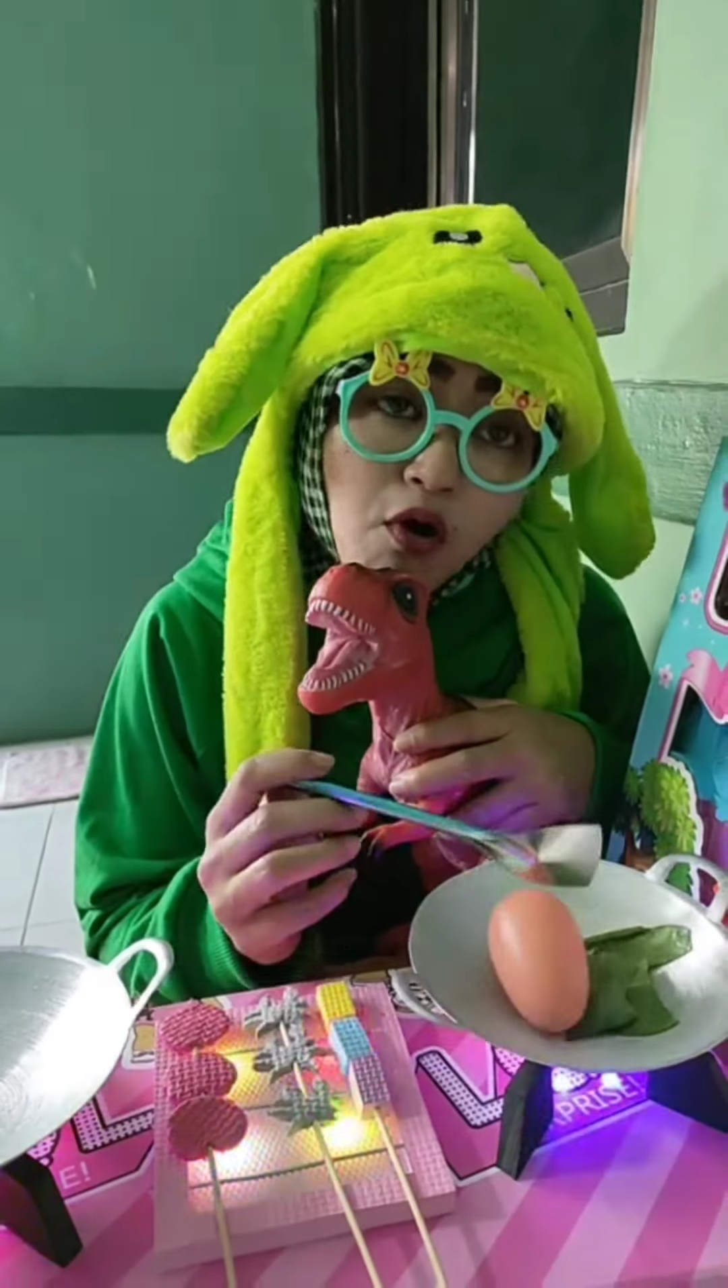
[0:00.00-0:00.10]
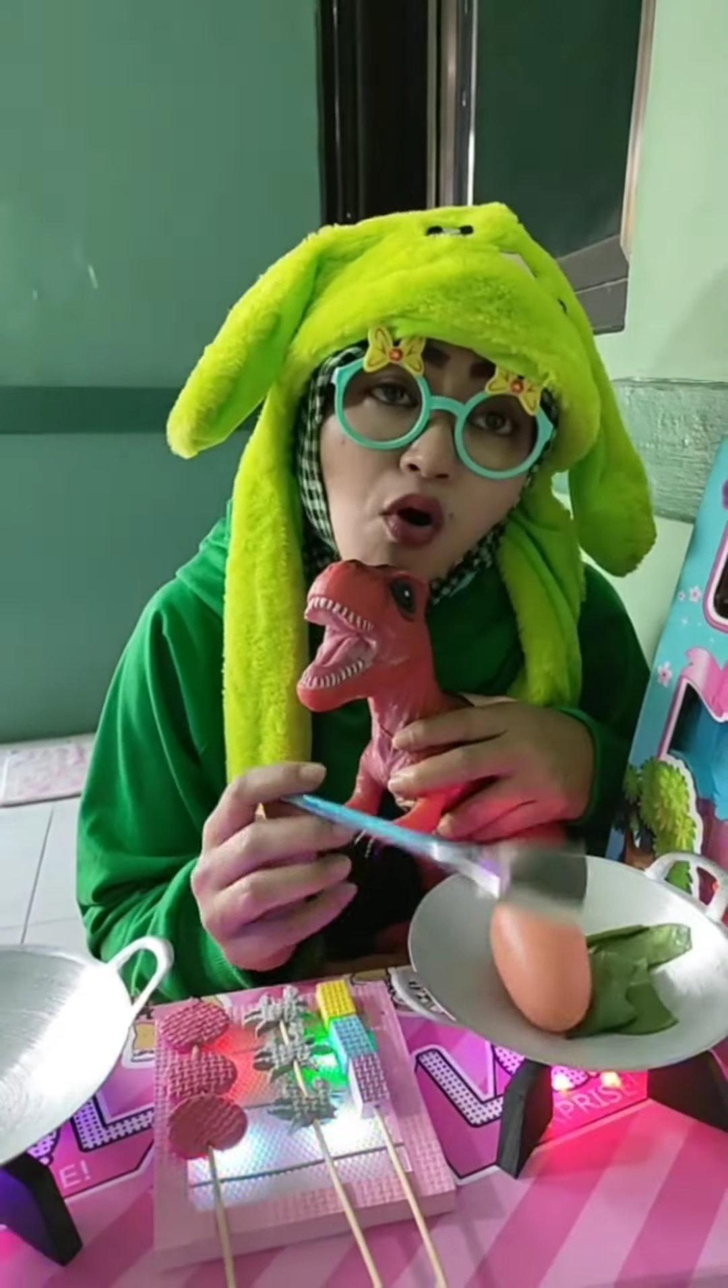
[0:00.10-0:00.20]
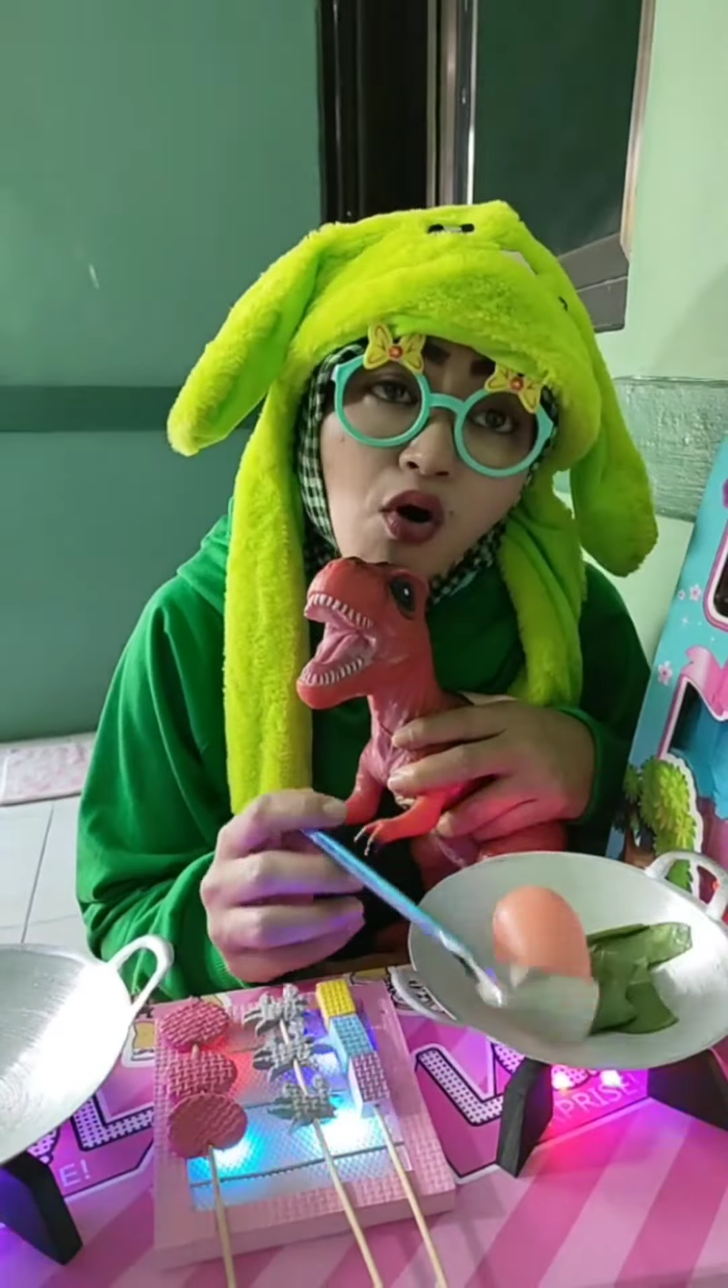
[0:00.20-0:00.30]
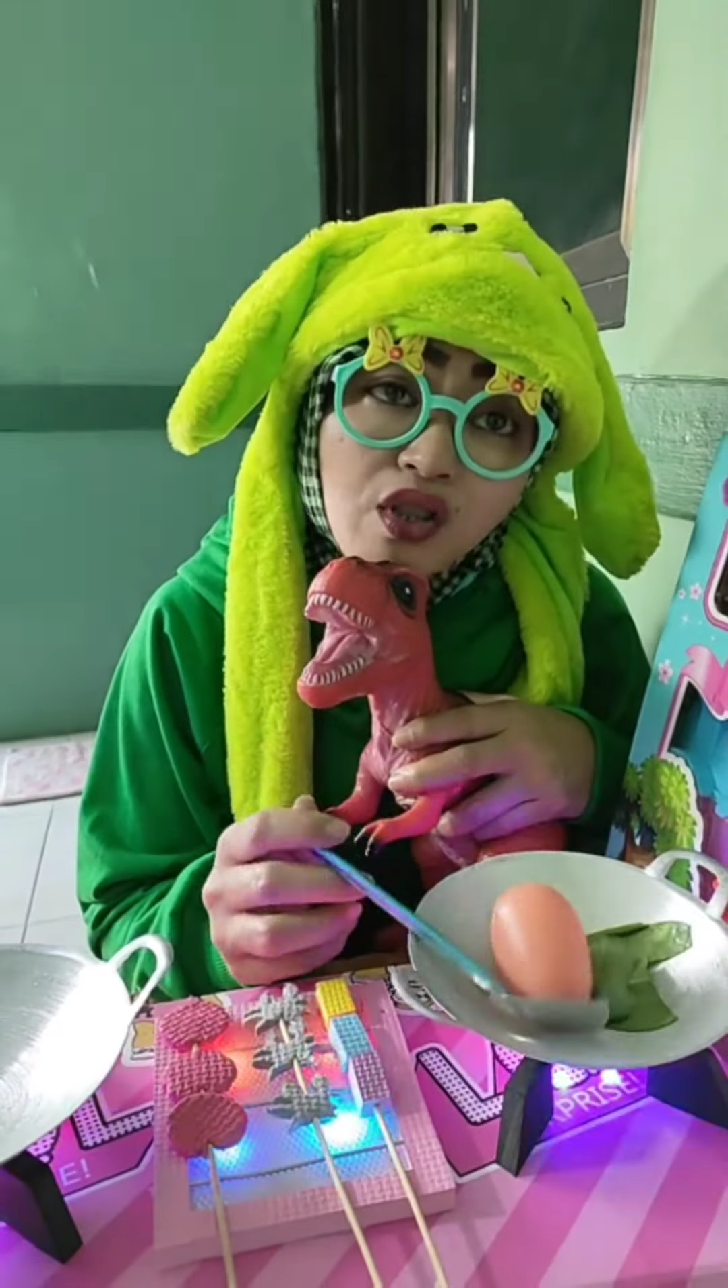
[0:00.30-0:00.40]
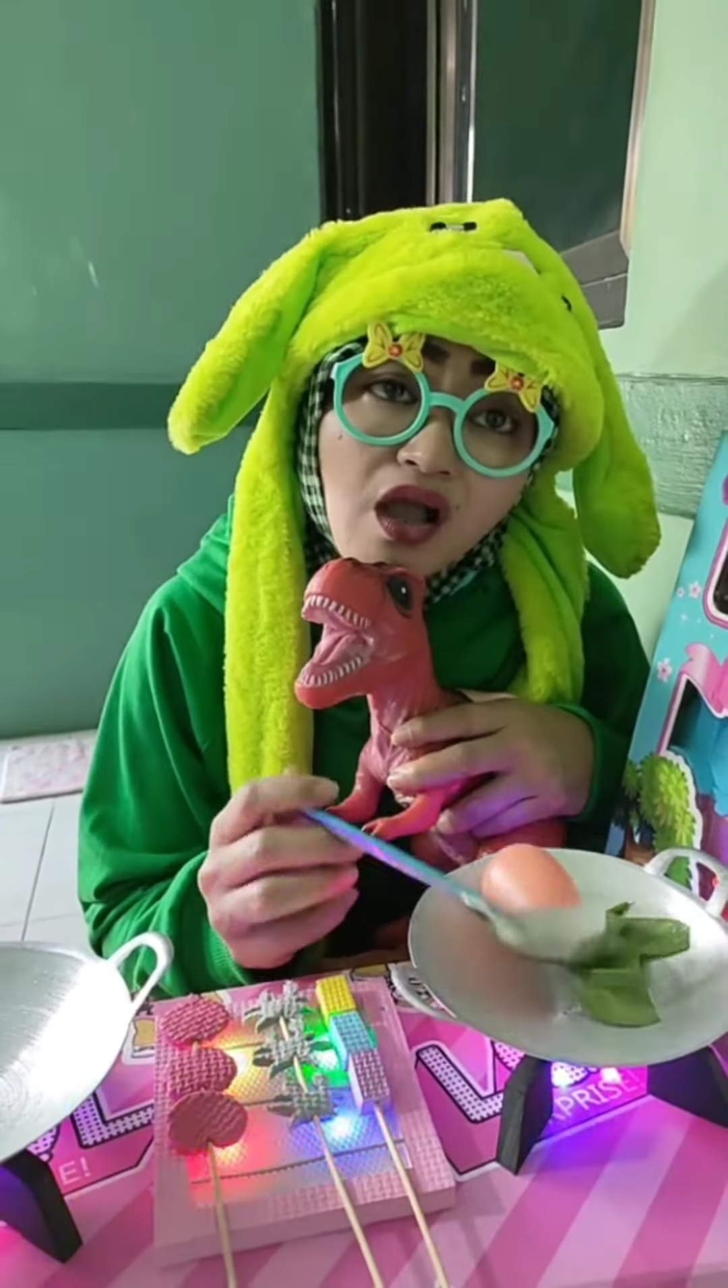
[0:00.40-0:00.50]

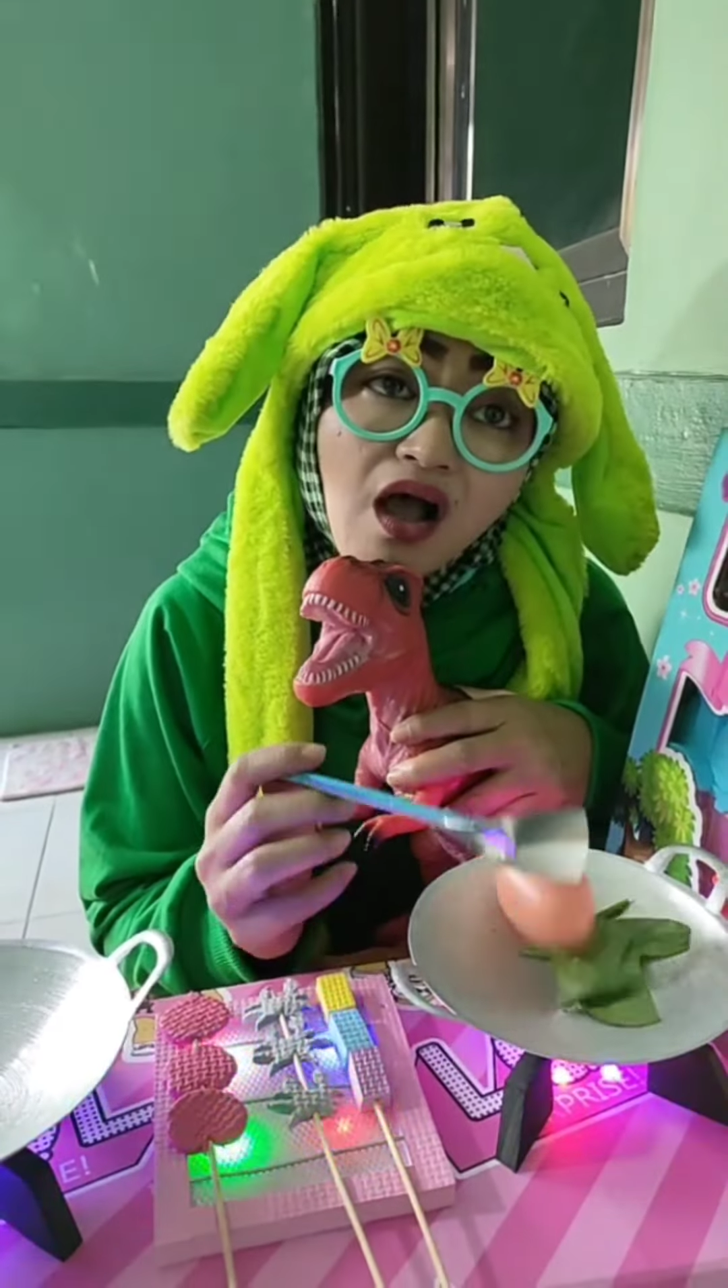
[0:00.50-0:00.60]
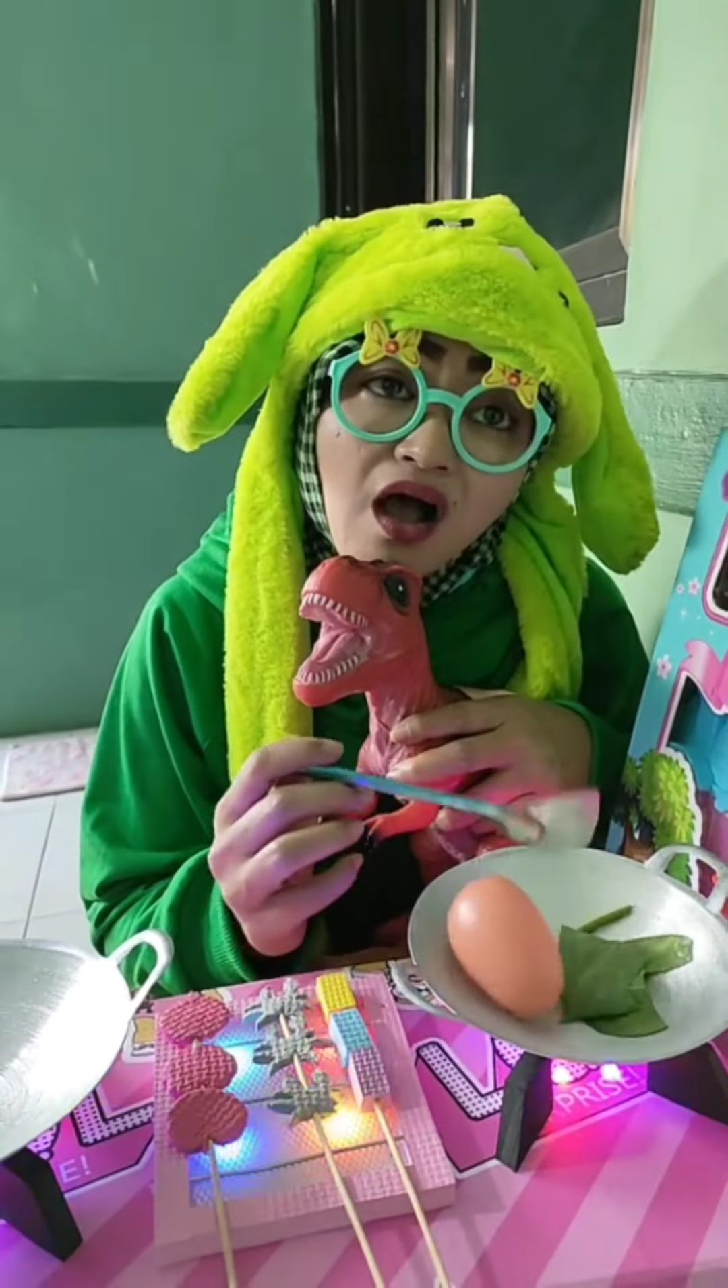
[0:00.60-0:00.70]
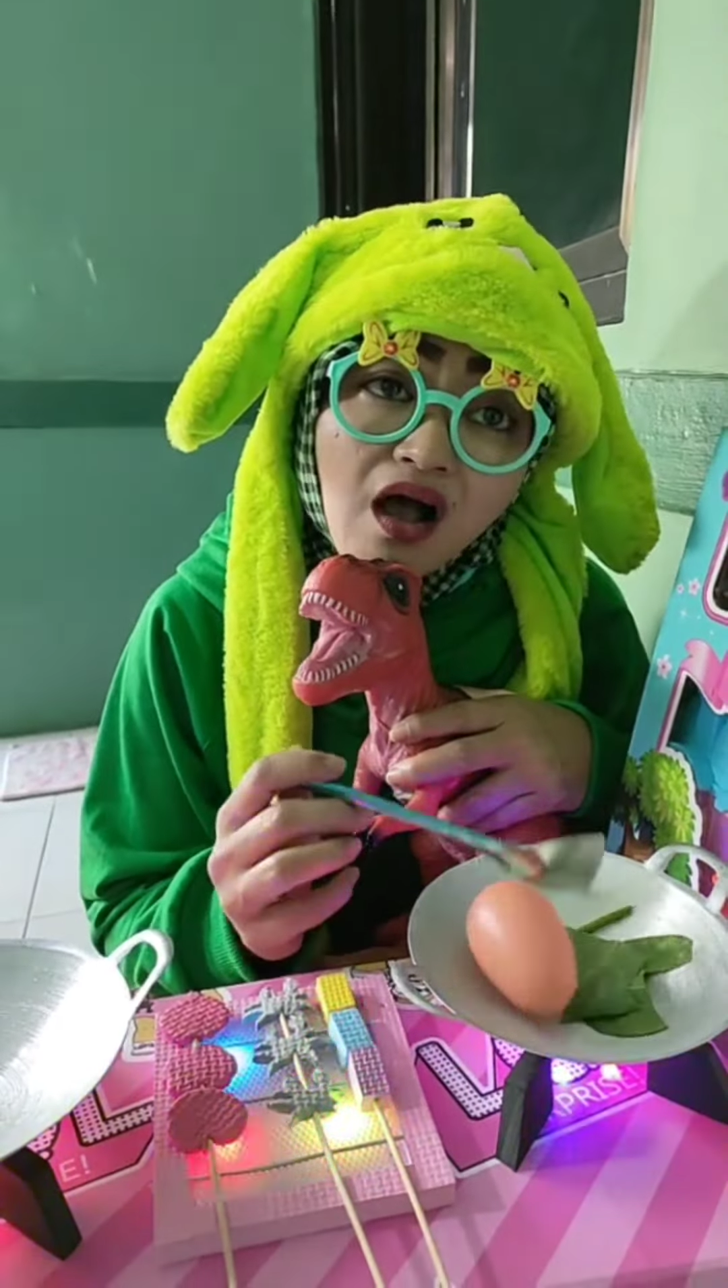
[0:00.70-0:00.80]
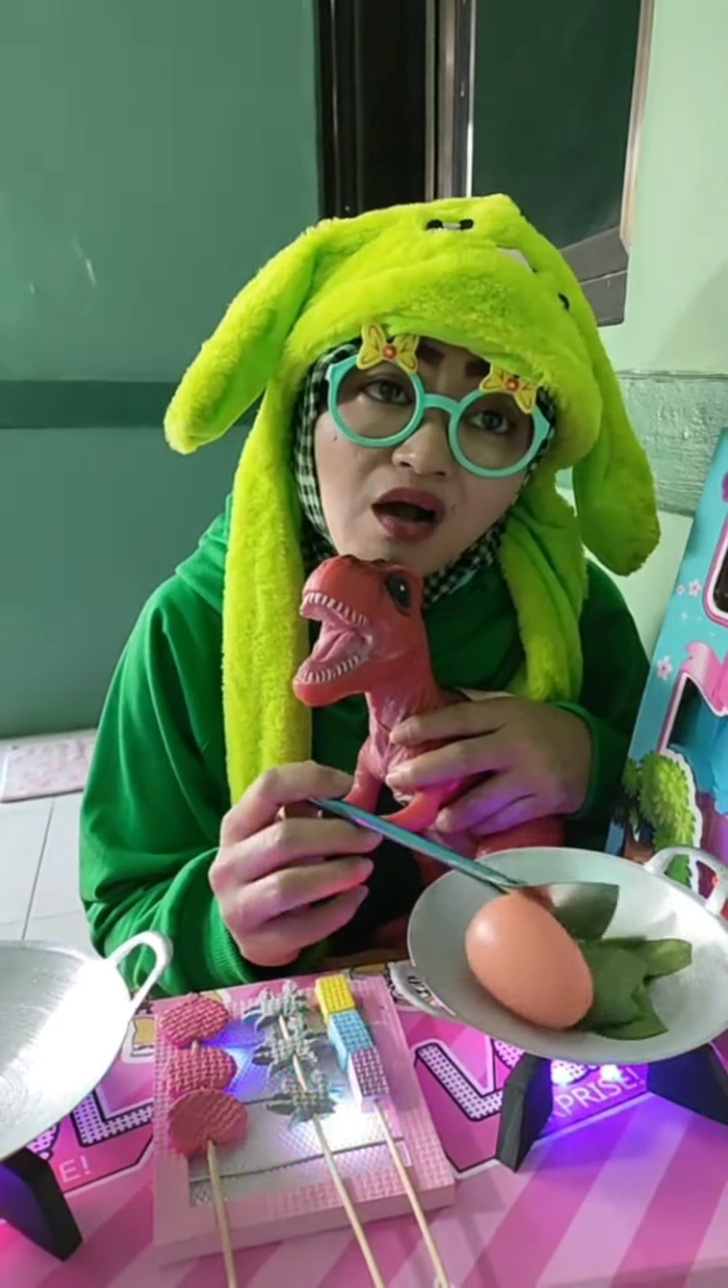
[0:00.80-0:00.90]
pokoknya